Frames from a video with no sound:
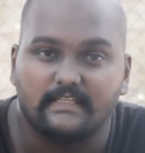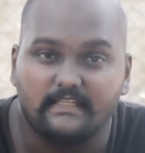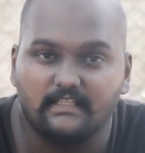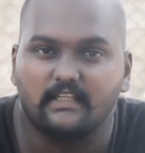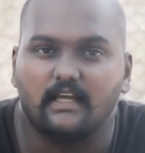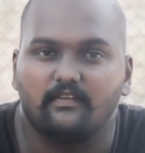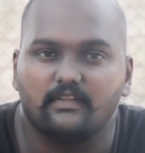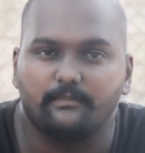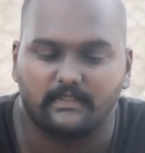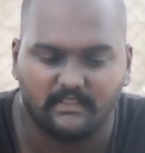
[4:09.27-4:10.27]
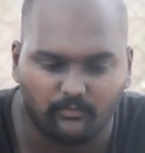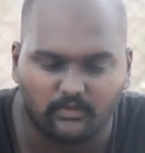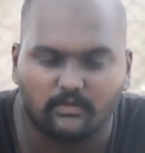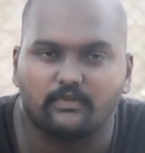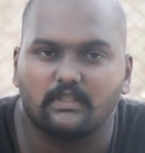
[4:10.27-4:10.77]
இதுதான் வந்து பார்த்திங்கன்னா
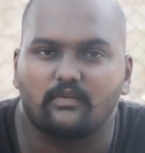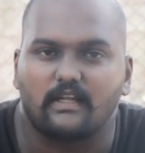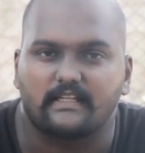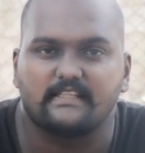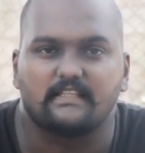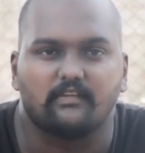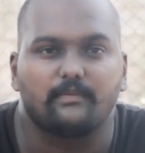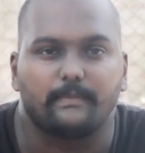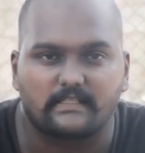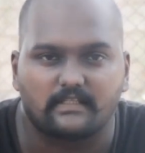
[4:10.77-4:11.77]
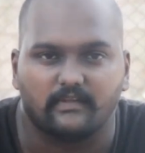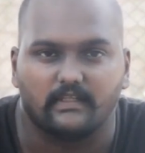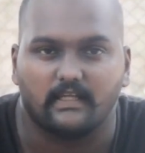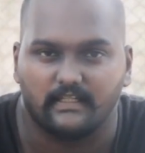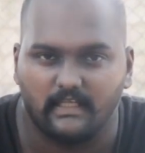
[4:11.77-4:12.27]
முத முதல்ல ஒரு அரசியல் தலைவர் பேச
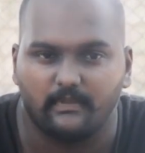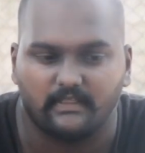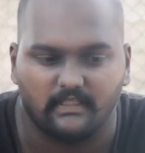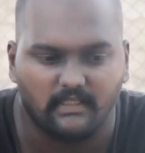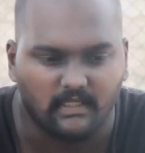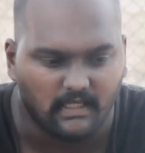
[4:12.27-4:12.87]
வேண்டியது அதே மாதிரி